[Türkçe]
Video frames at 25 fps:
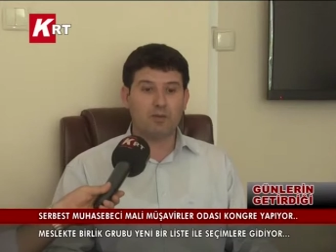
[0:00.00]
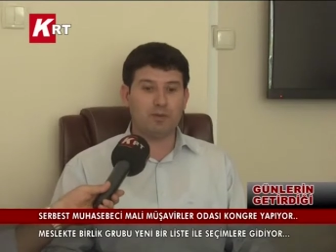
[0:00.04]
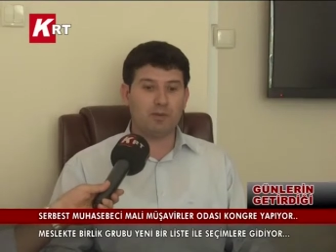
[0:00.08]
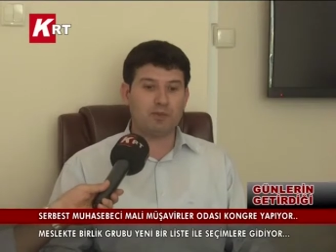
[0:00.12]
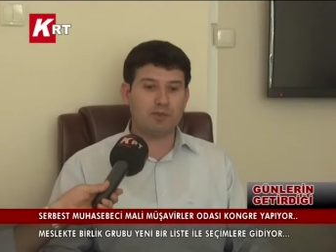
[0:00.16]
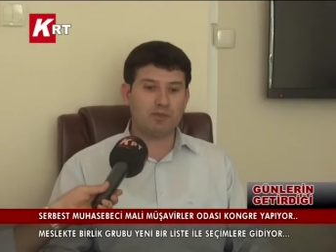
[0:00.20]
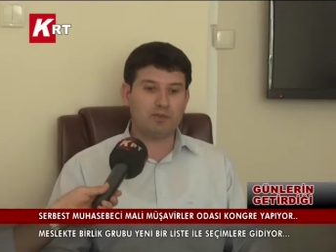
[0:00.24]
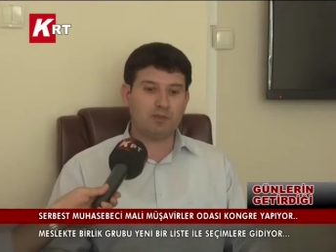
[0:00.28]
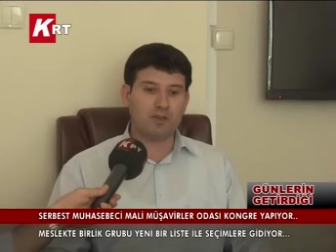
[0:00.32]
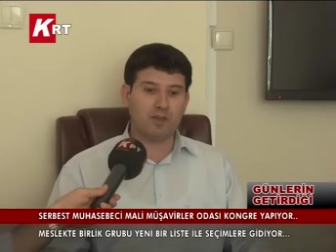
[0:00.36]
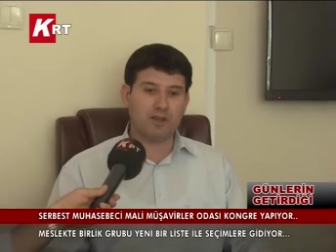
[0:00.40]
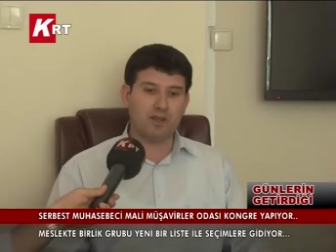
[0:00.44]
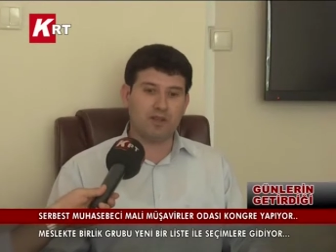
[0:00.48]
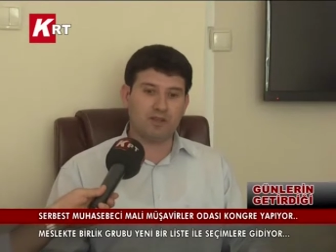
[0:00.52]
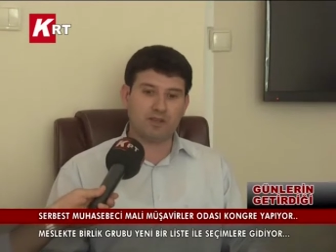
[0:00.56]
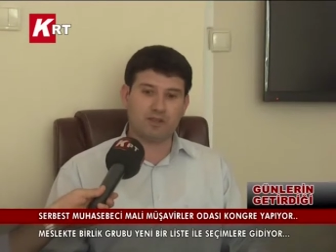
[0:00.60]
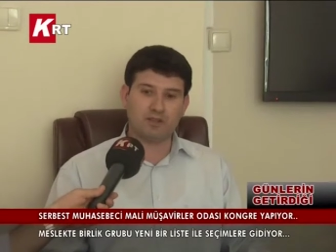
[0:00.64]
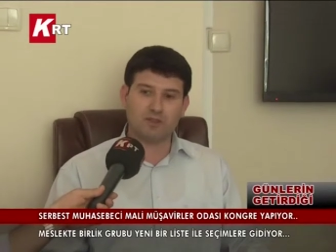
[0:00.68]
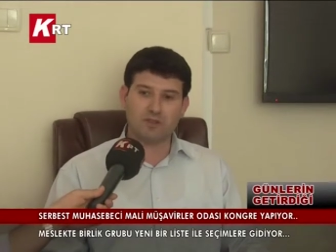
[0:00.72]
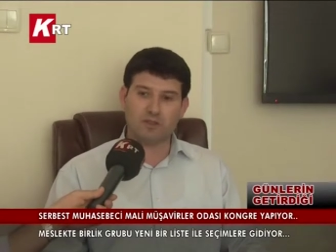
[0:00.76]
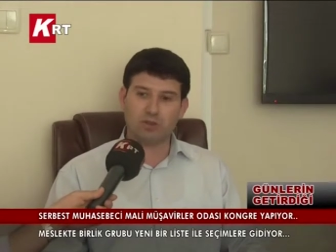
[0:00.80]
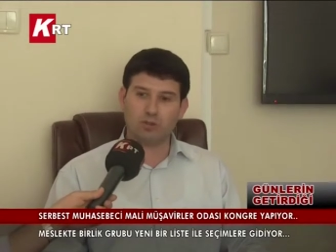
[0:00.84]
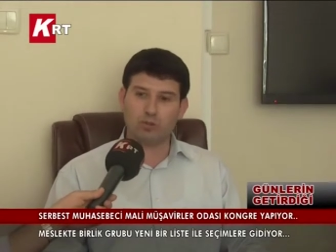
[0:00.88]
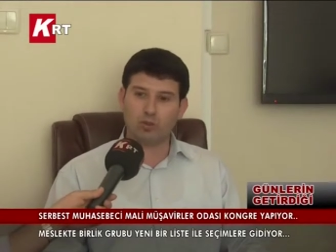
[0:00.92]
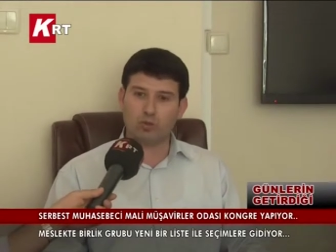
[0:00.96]
Biz en
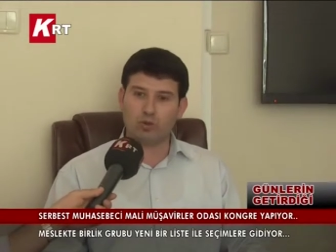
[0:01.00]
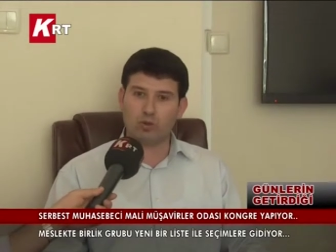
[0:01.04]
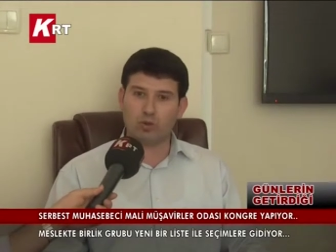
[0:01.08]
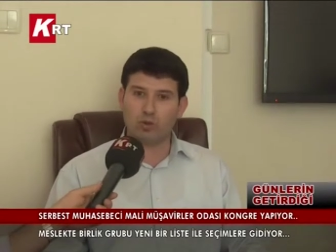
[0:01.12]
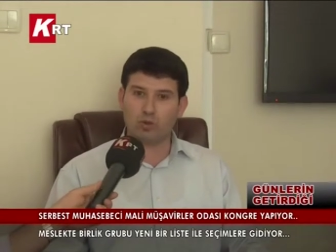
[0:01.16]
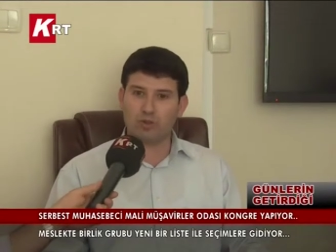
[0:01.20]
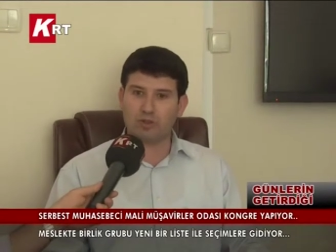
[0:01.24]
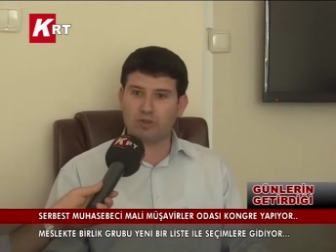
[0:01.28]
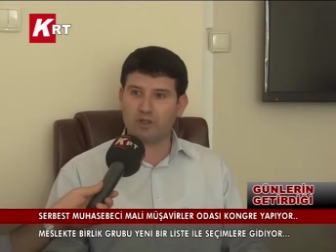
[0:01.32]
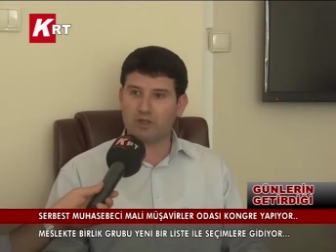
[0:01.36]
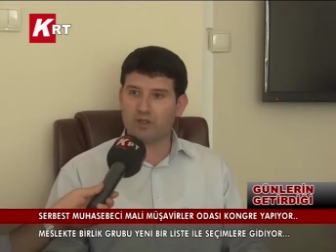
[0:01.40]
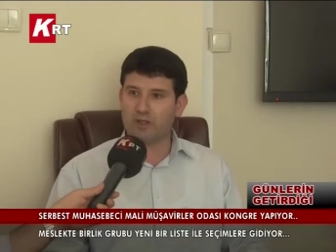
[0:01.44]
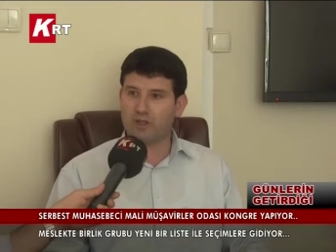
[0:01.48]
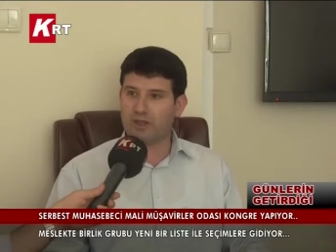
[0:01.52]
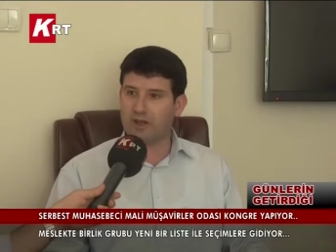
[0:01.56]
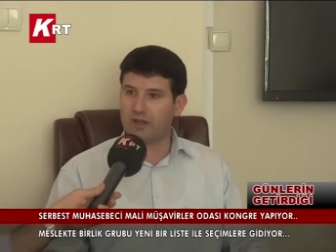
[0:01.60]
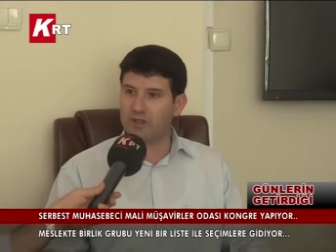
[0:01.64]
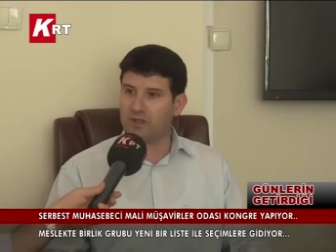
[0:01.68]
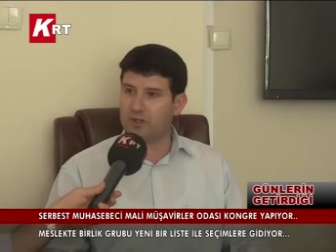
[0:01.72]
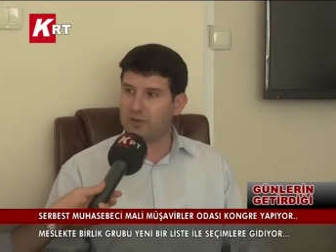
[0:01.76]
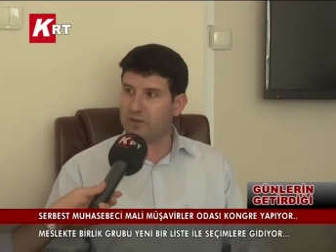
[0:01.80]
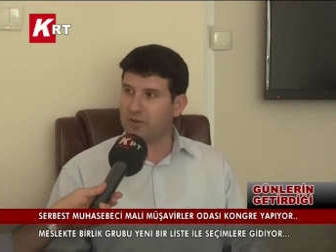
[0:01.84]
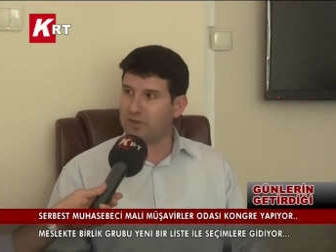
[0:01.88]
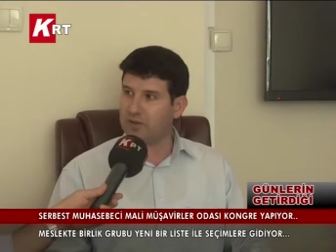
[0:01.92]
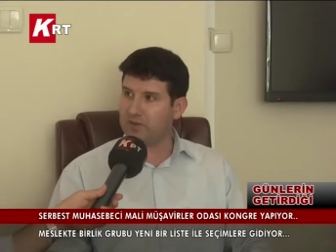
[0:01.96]
azından bunu ortadan
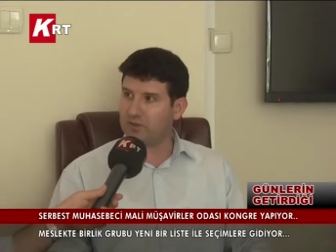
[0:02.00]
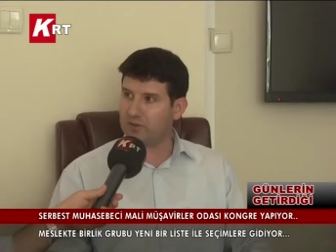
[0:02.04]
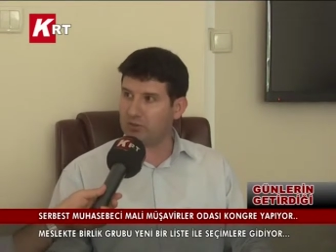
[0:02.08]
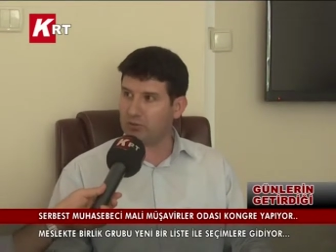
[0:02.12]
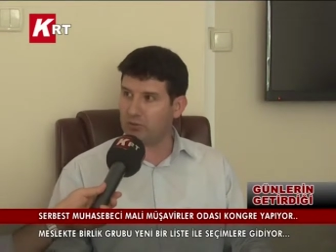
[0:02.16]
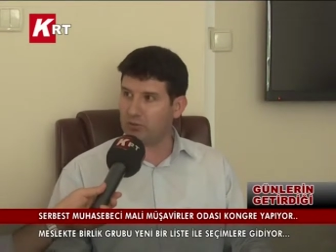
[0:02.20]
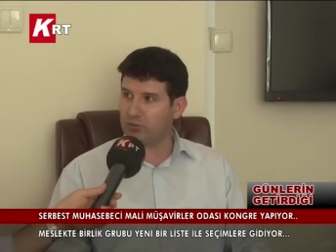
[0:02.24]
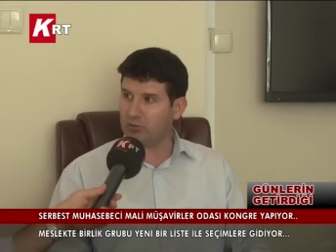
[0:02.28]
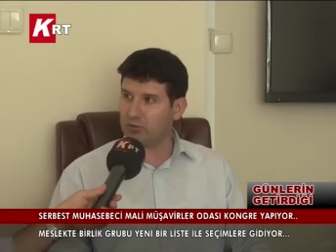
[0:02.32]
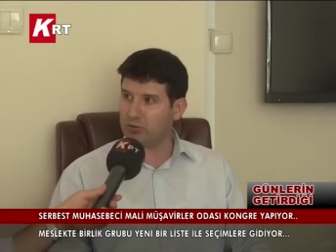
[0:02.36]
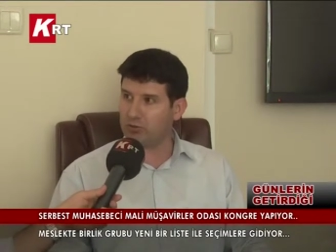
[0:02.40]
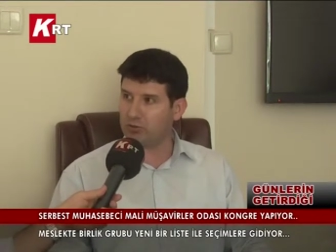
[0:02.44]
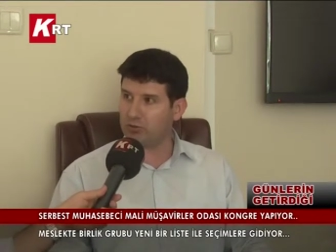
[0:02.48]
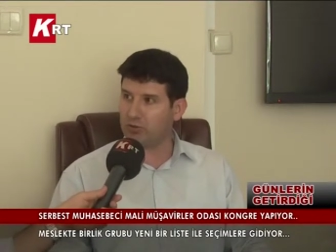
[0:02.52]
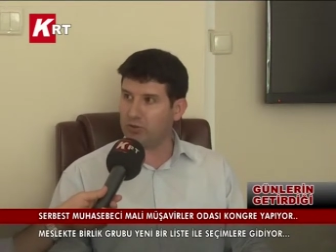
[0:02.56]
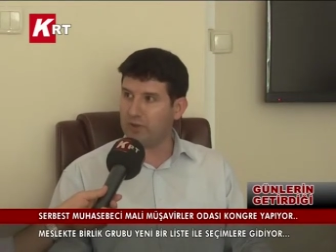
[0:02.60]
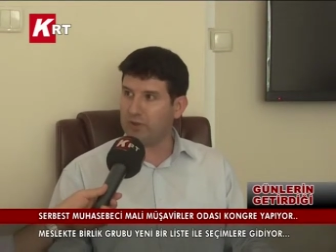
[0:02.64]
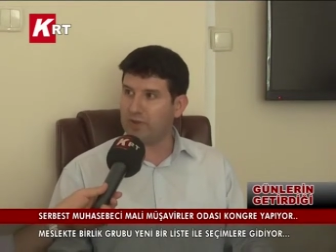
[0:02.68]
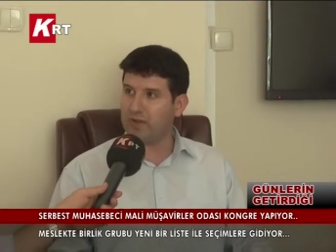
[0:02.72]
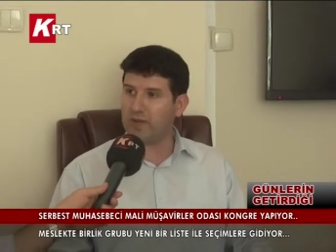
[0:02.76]
kaldırmak istiyoruz.